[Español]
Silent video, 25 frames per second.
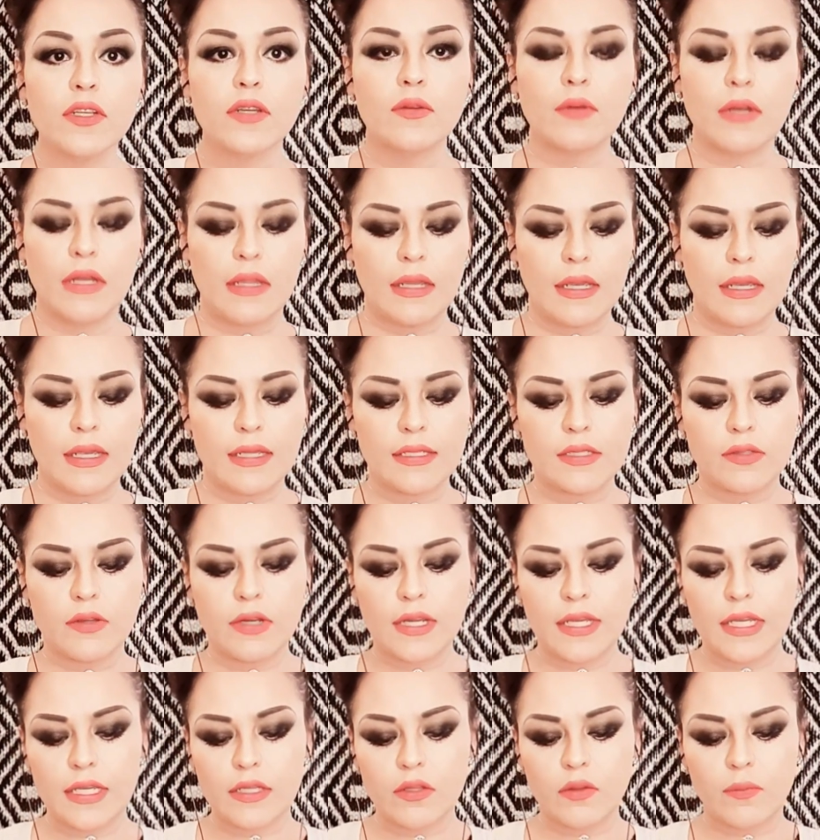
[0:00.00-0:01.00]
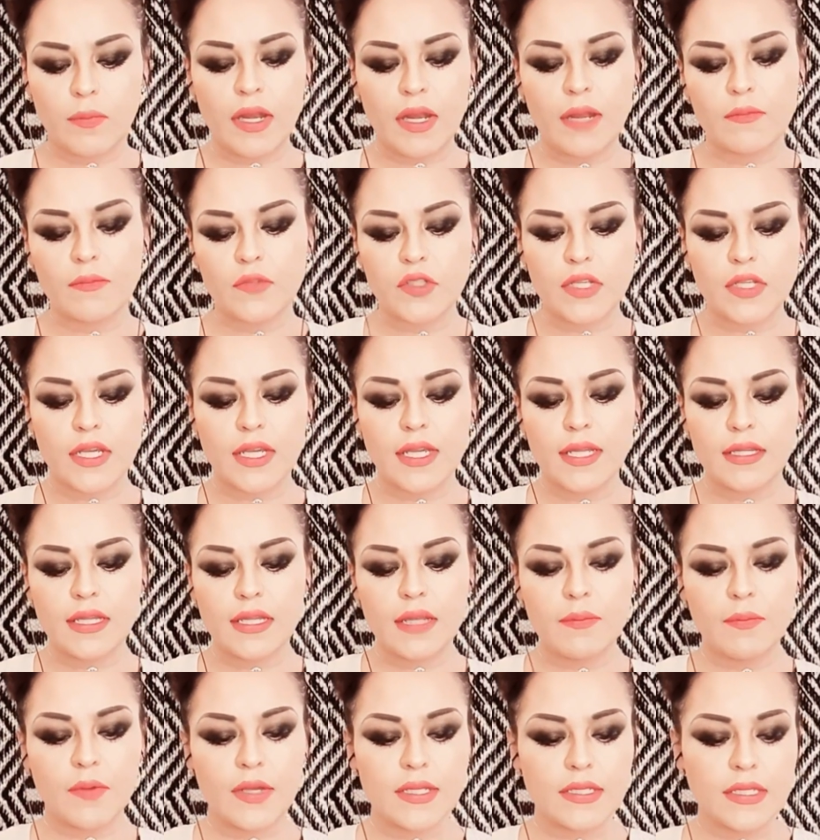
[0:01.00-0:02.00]
Recuerden que estoy leyendo para mucha gente
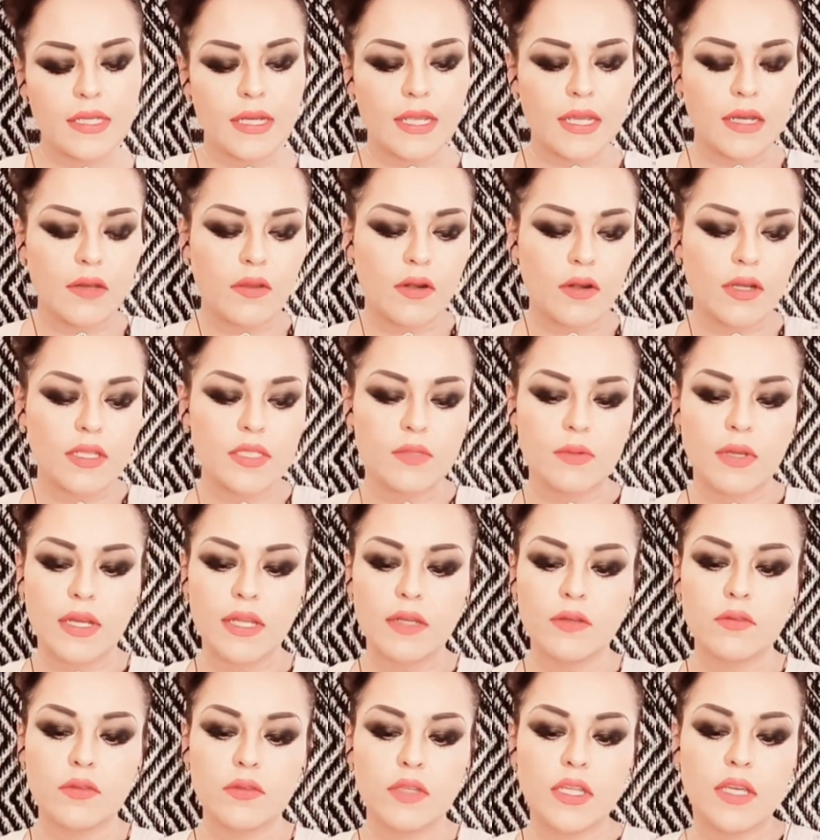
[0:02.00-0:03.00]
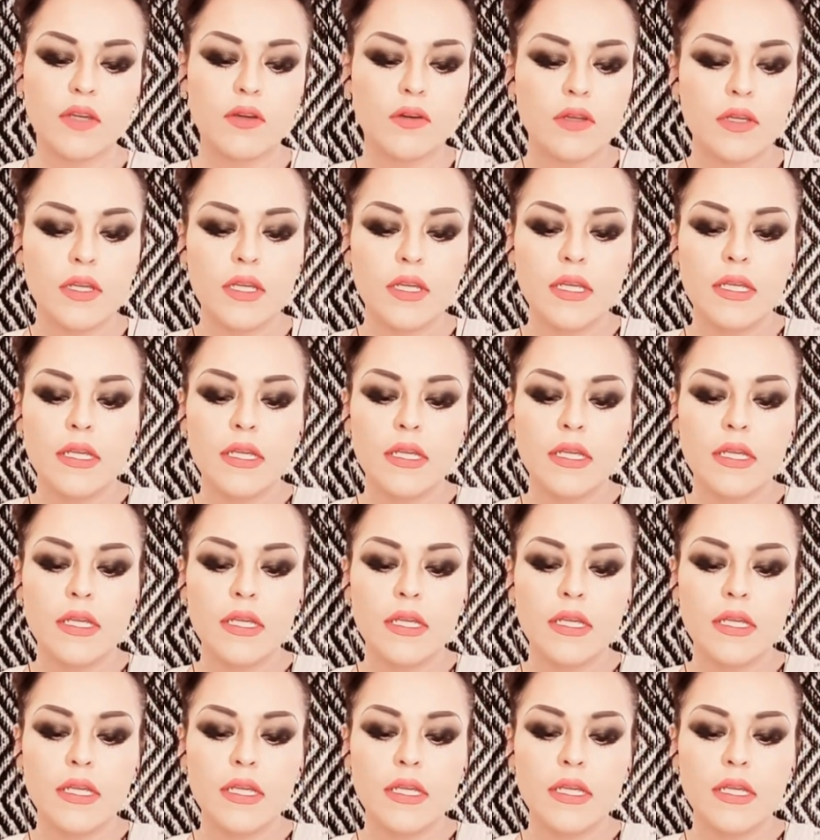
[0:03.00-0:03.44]
y puede ser que no resuene contigo,